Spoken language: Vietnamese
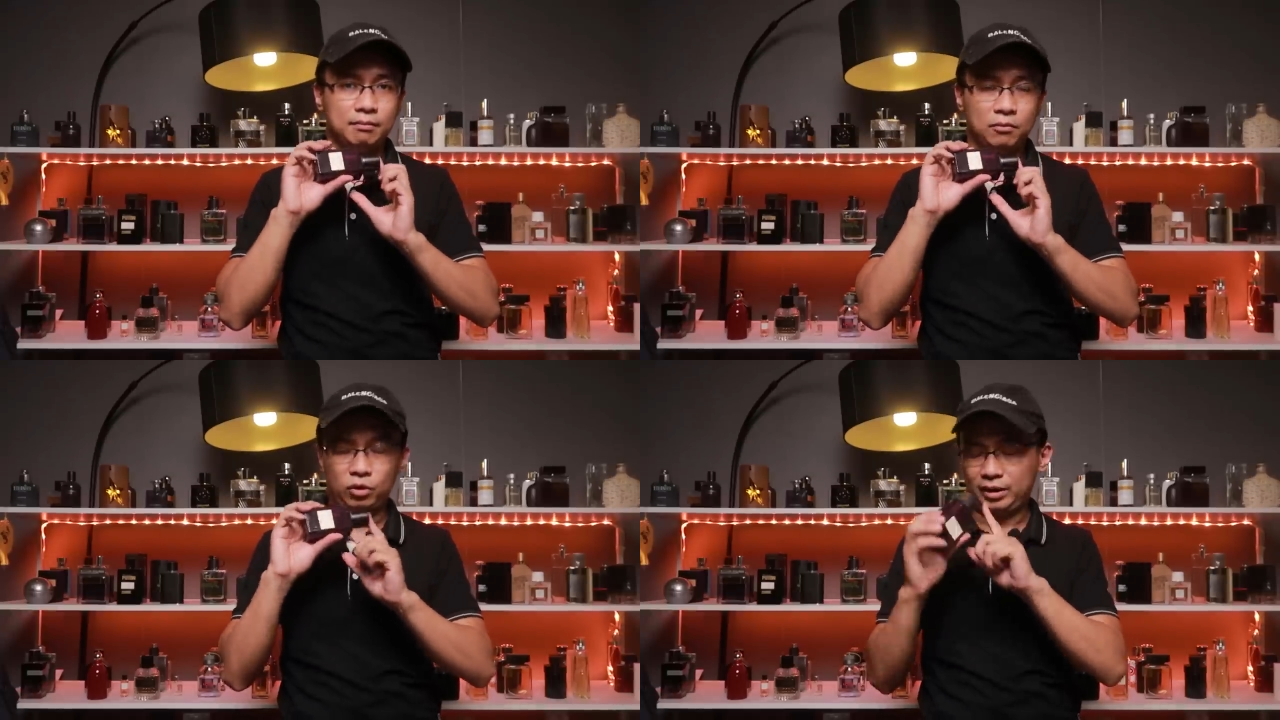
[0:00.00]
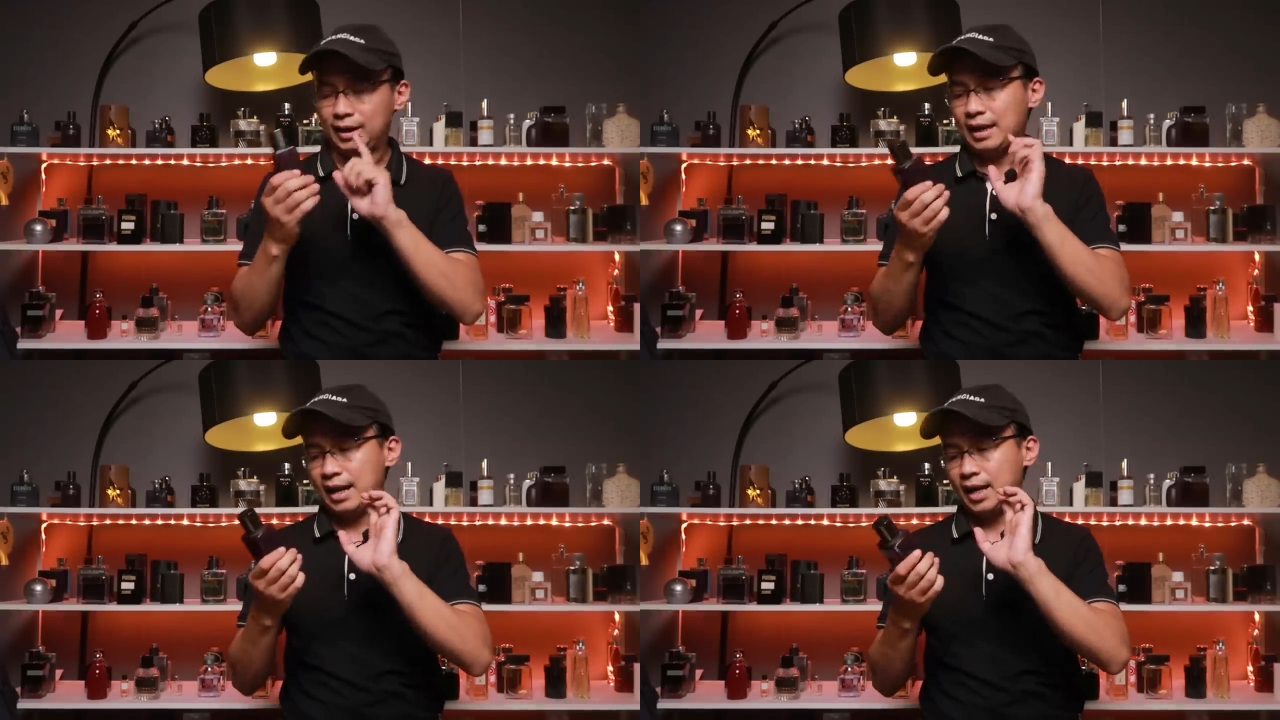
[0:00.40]
một
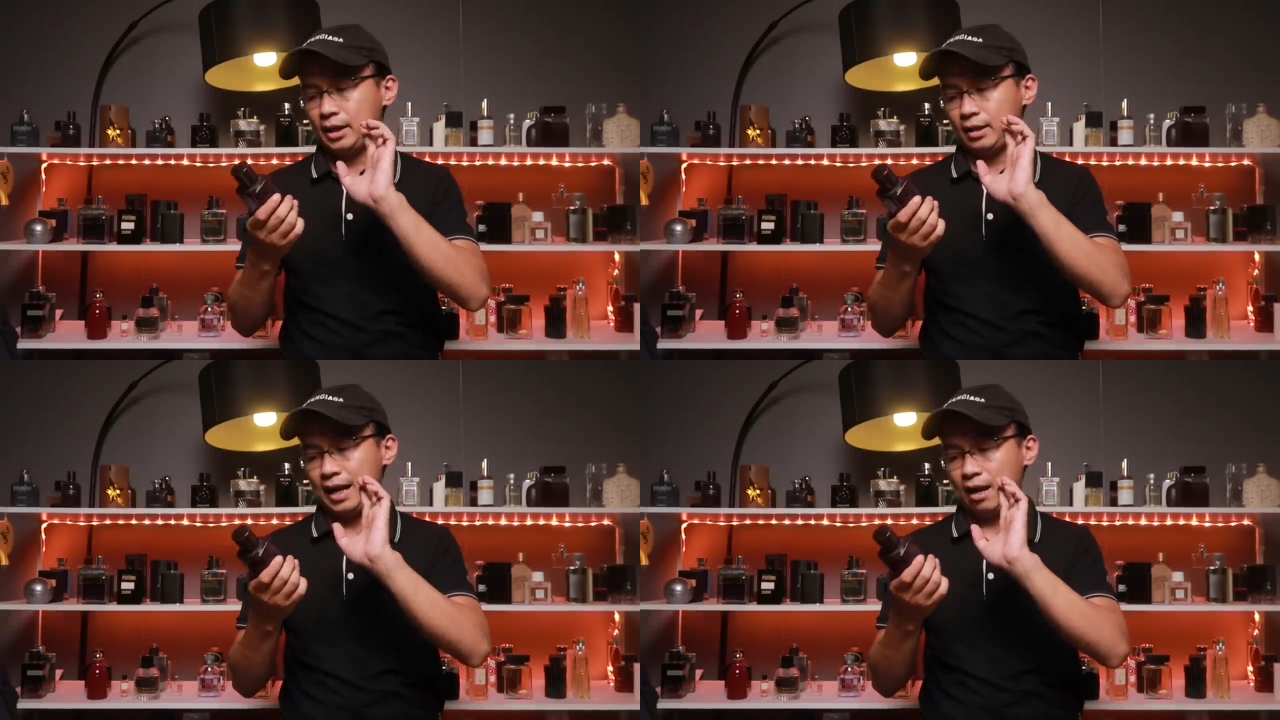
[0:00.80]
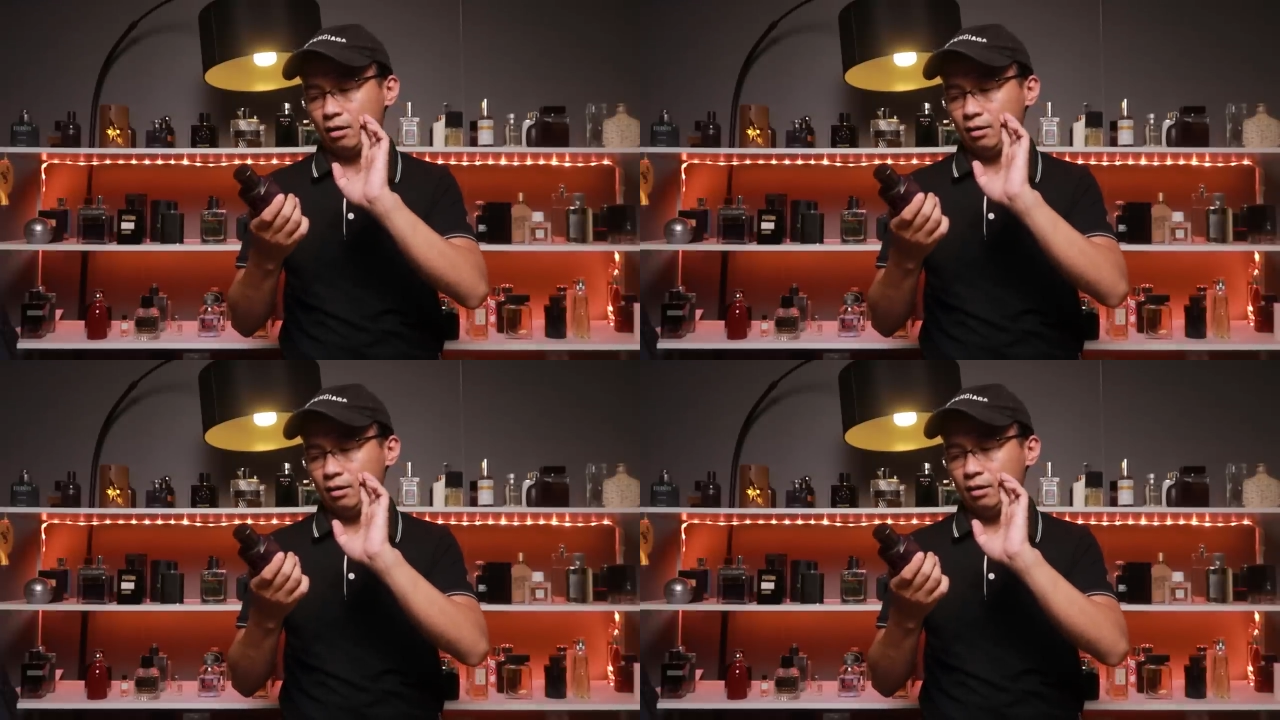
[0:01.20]
cái like
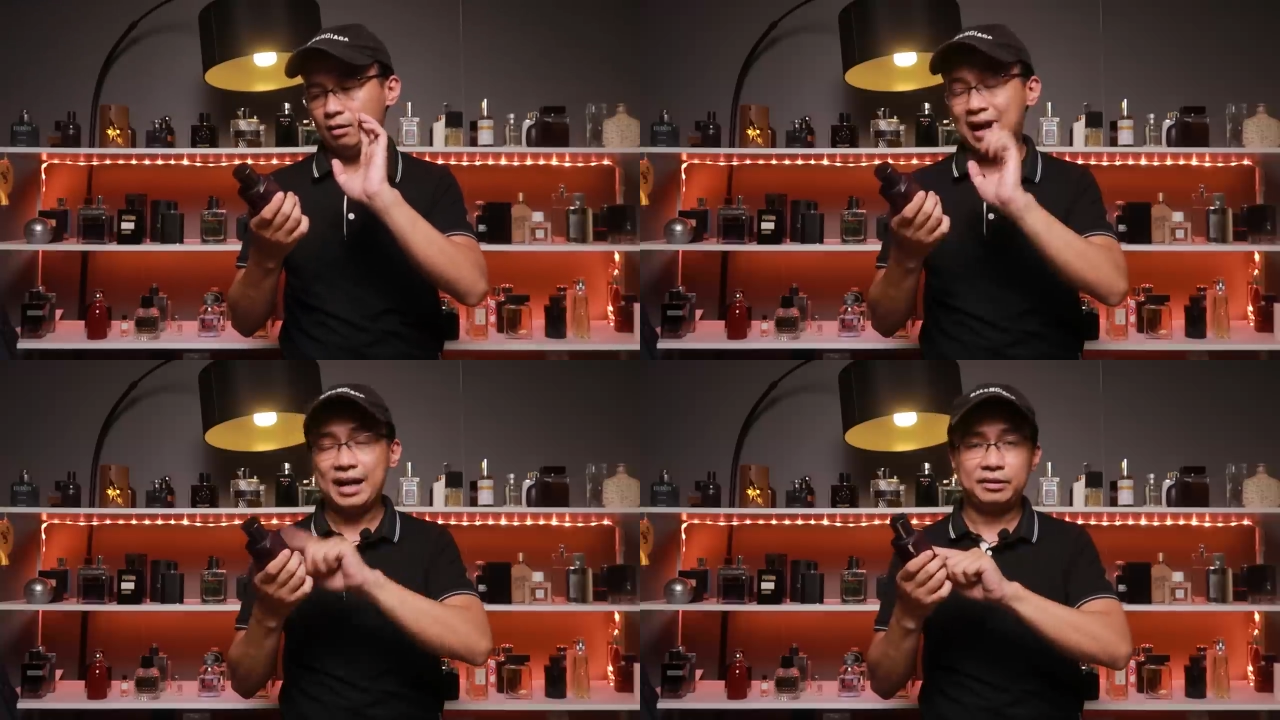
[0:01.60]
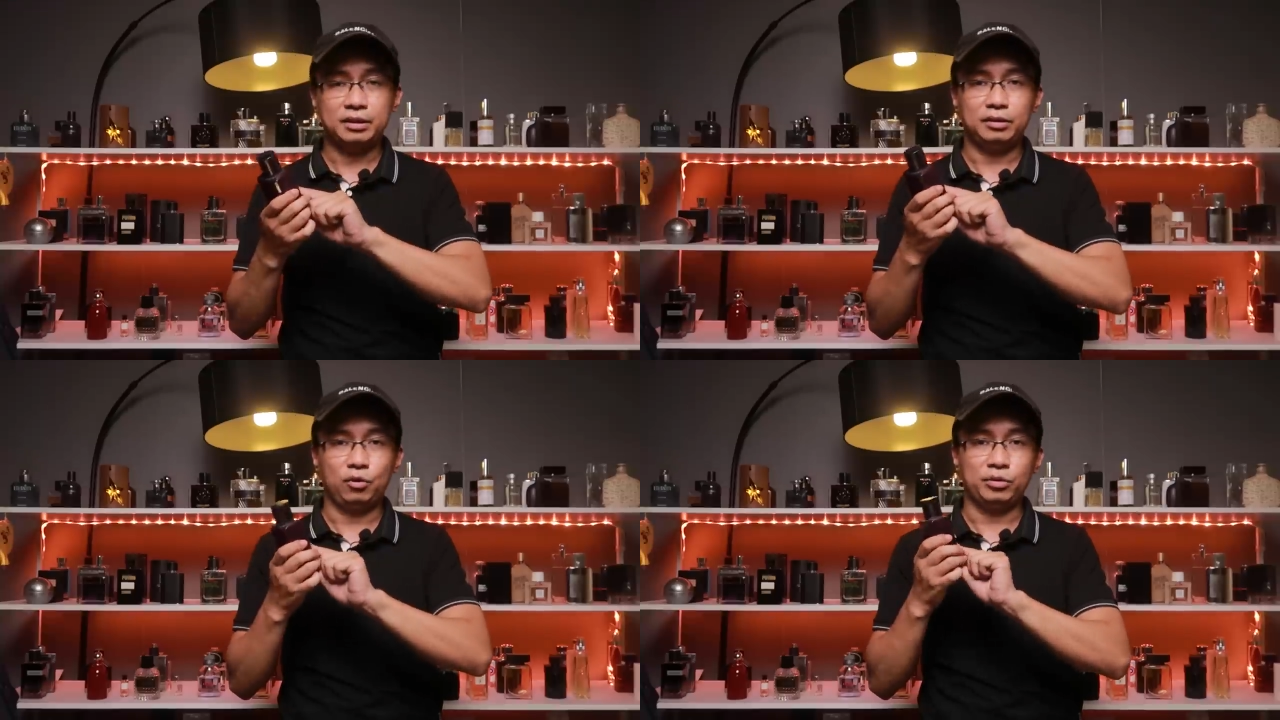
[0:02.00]
uh, ờ,
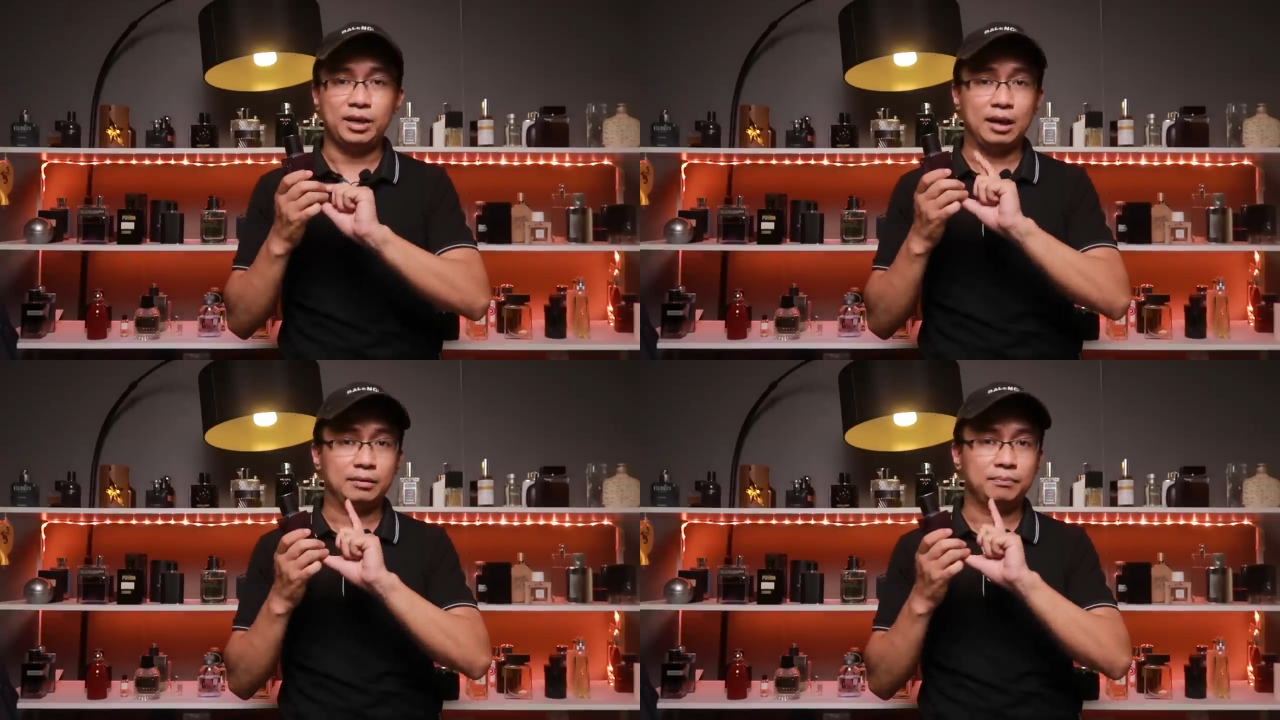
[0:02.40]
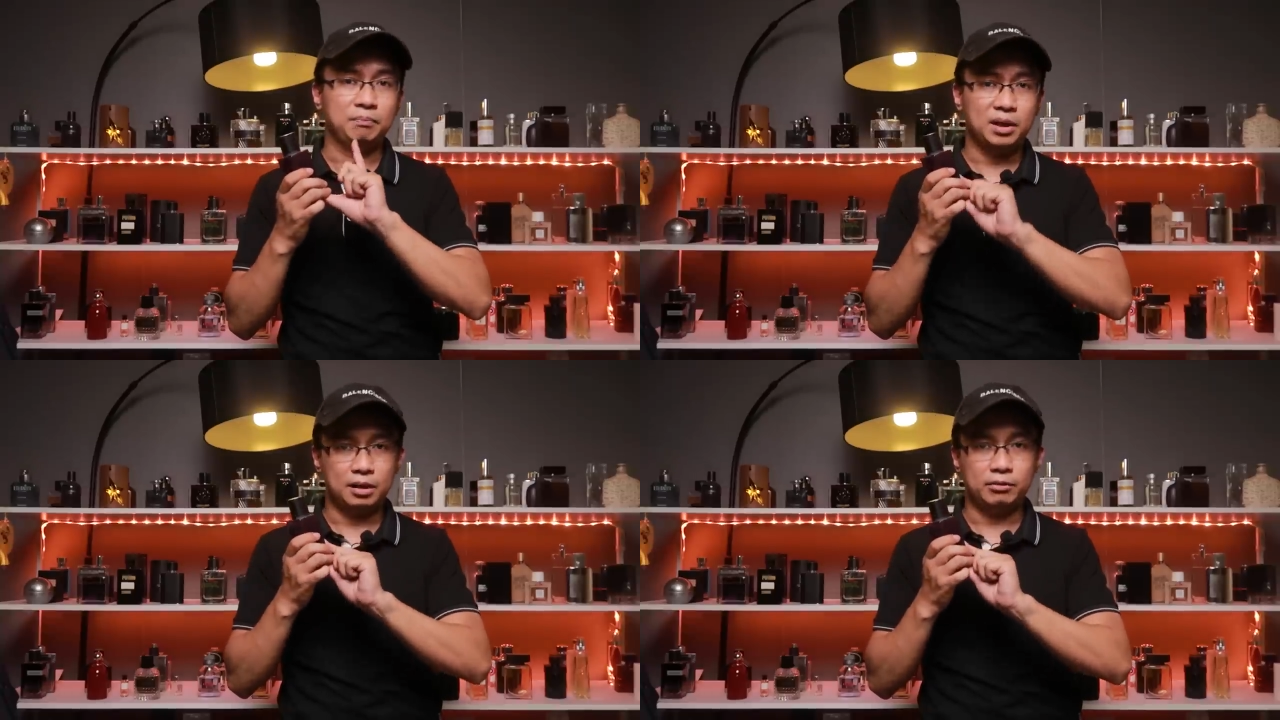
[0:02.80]
icon của nhà
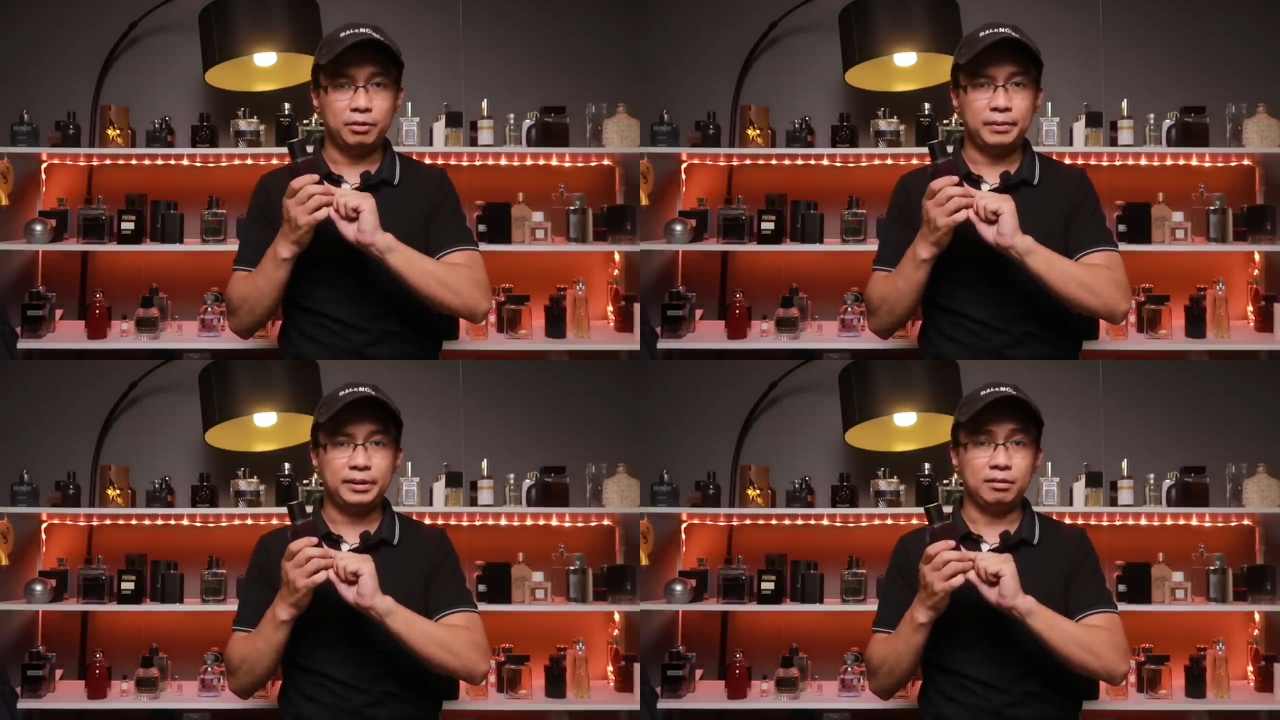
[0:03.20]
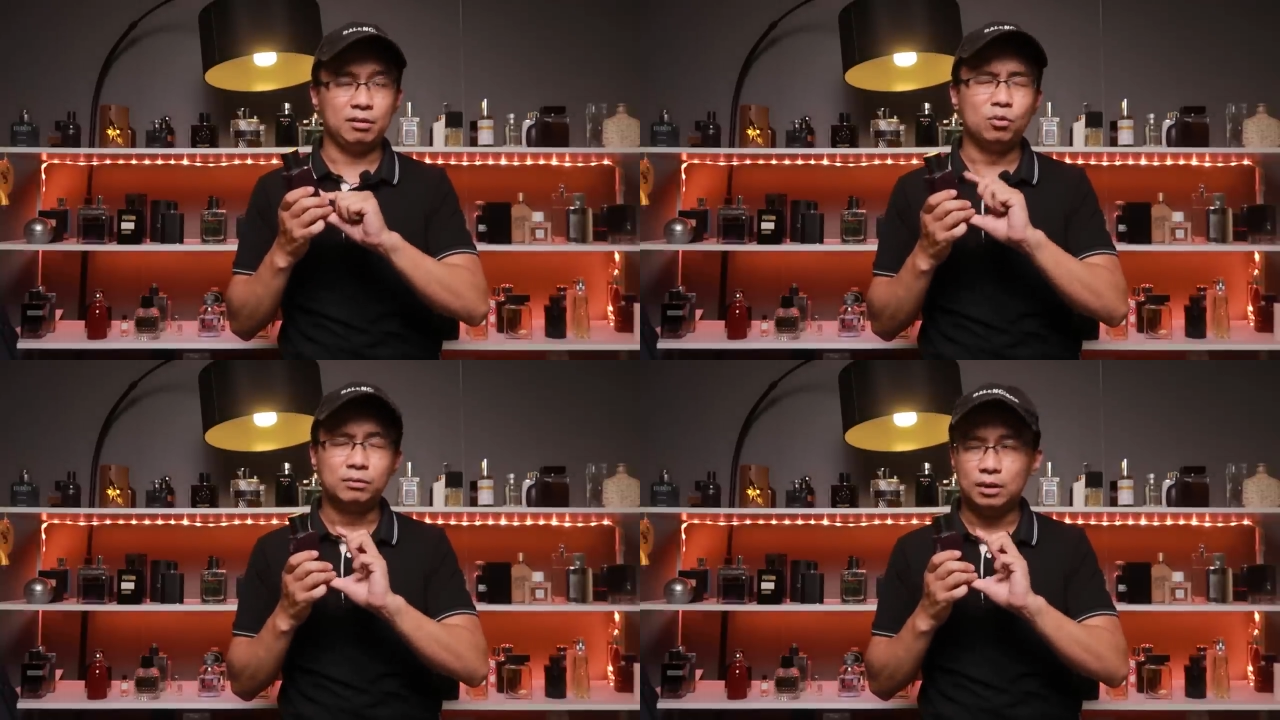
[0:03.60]
Bernard Raphael luôn,